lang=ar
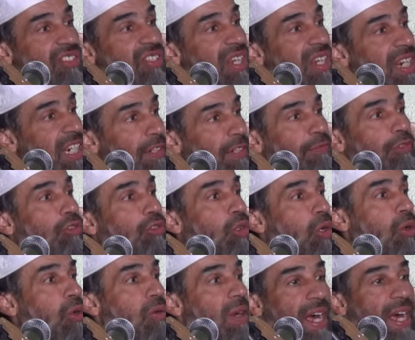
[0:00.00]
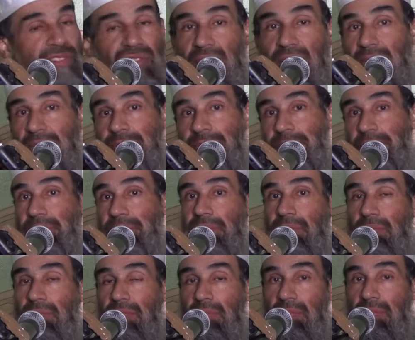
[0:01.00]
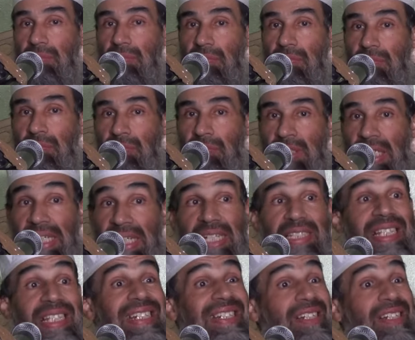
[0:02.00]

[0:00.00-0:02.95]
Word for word: السرية في الظهر والعصر اذا